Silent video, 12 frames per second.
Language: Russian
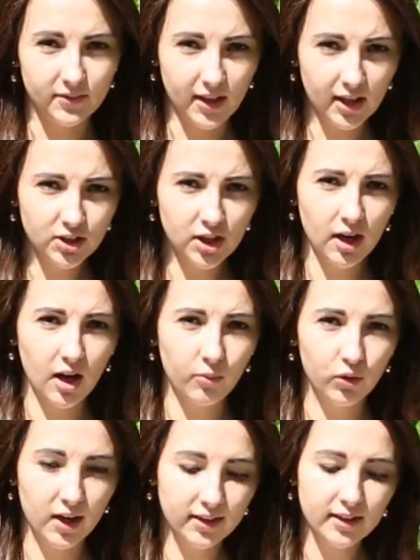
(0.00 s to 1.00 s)
Также
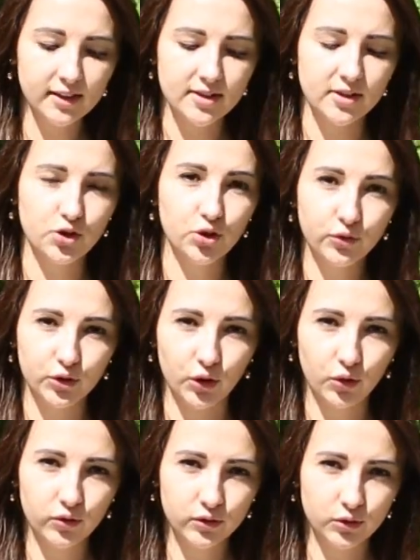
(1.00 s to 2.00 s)
аккумулятор оснащен вот
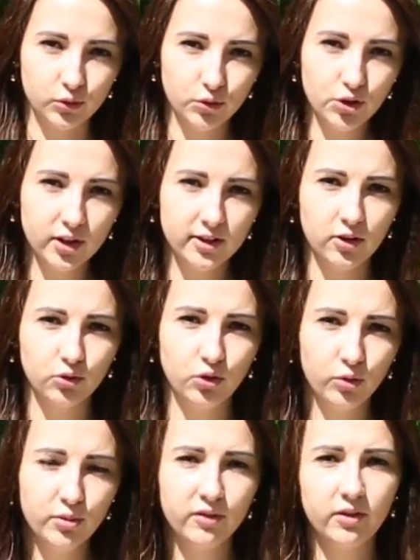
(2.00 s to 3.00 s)
такой вот ручкой для
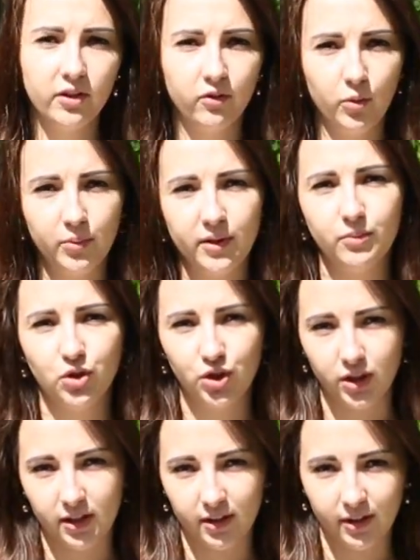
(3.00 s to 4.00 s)
удобного его
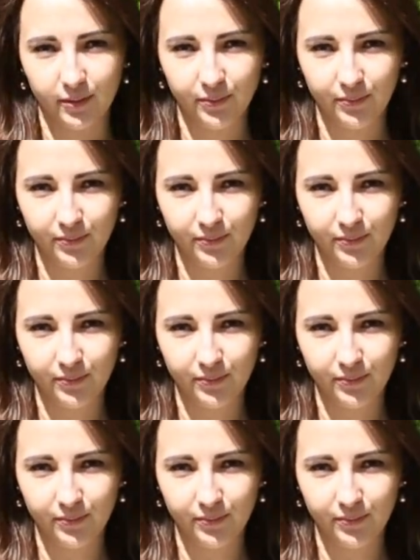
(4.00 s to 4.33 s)
перемещения.